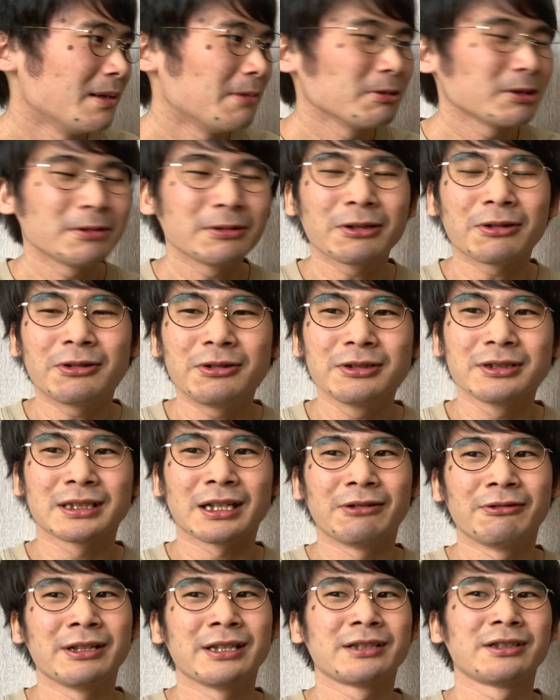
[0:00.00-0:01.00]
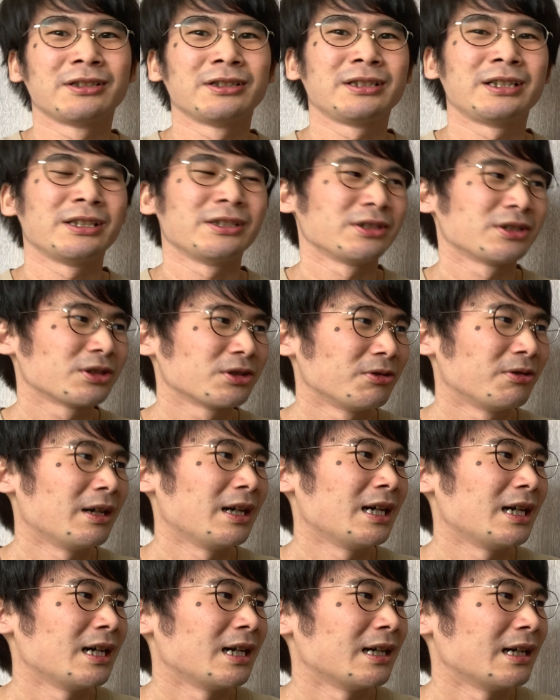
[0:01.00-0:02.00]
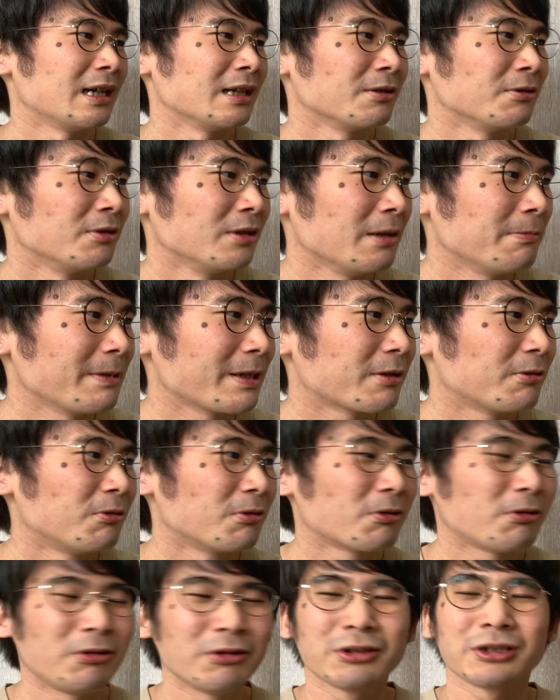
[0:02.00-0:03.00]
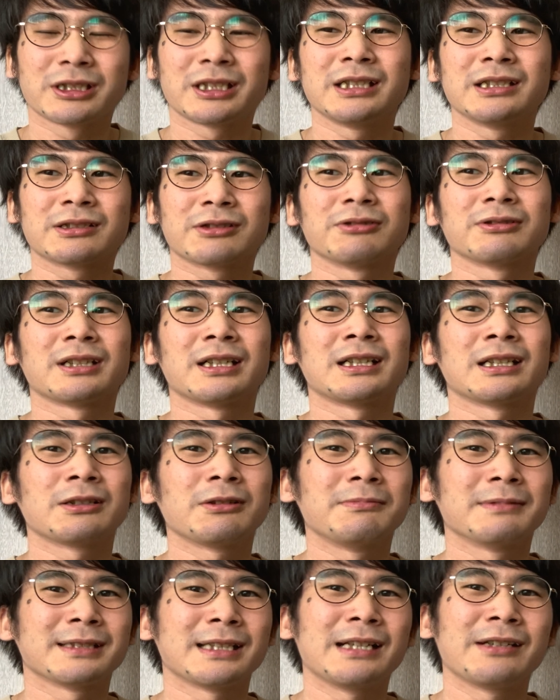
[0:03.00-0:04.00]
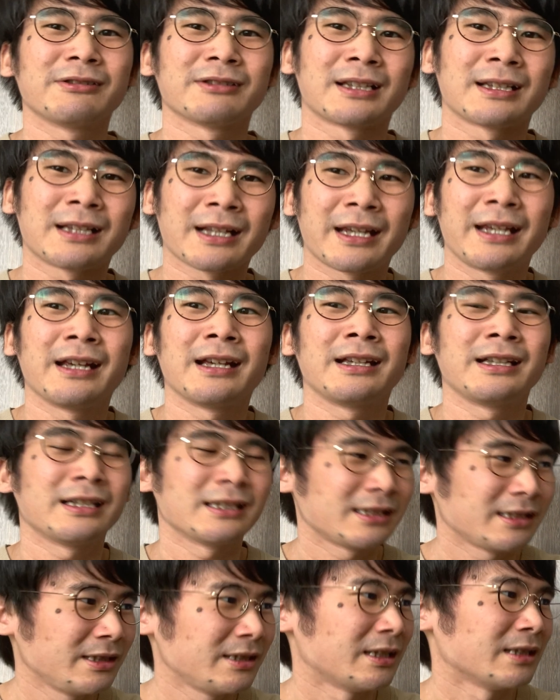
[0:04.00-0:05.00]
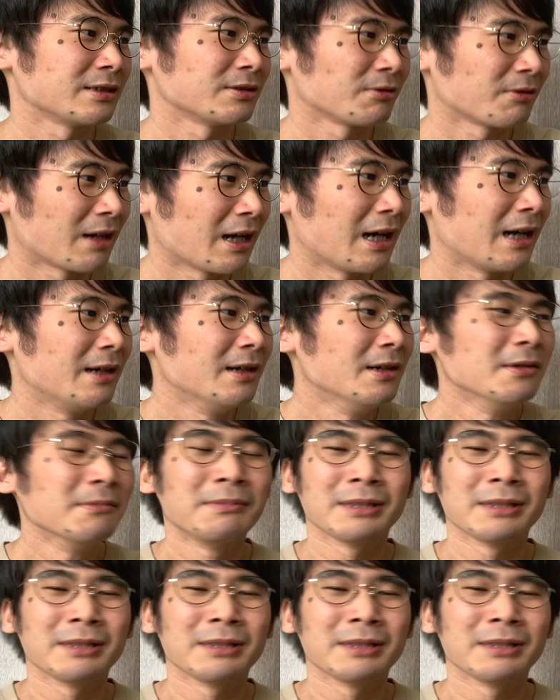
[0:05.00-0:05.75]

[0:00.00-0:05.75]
もともと河野さんを応援するっていう人はあのやっぱりこう河野新総裁だと、まあ、選挙叩き合いやすいですとか、